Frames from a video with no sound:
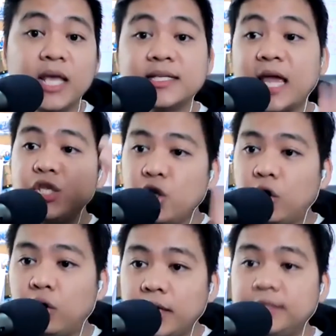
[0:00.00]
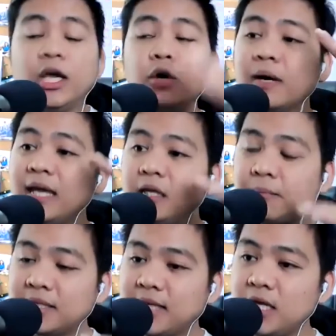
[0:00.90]
Sa inyo. Hindi ako
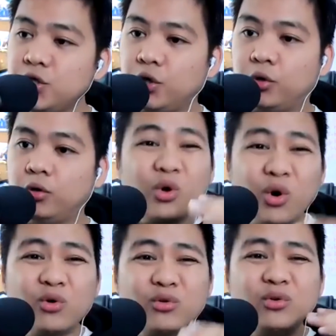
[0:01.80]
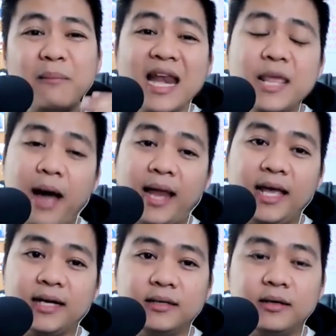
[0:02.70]
mag-invest sa inyo kung mali-mali
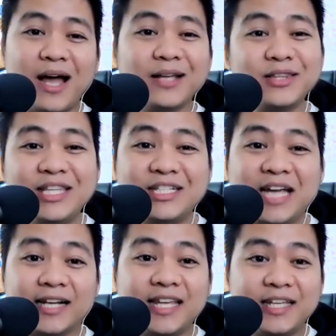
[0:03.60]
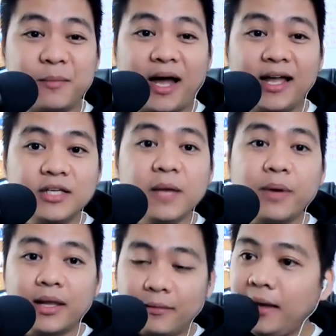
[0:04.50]
ang ang diskarte, di ba?
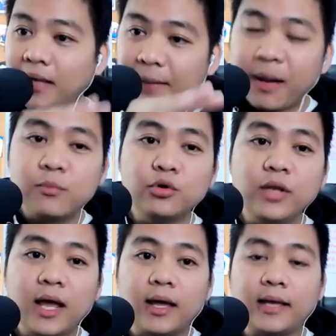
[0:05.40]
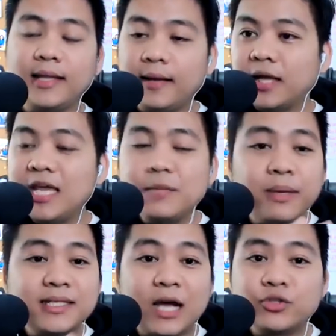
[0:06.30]
Siyempre, lapag muna. nag
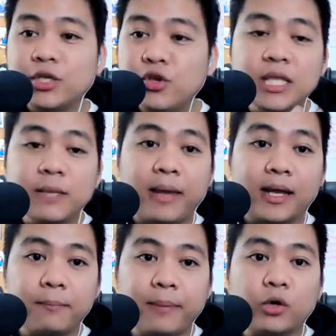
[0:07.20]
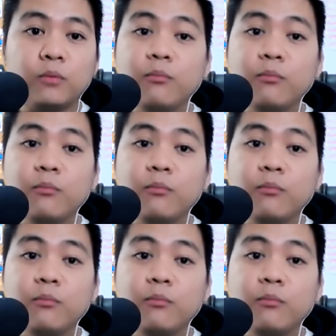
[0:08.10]
invest nga ako sa inyo, hindi pera eh, pero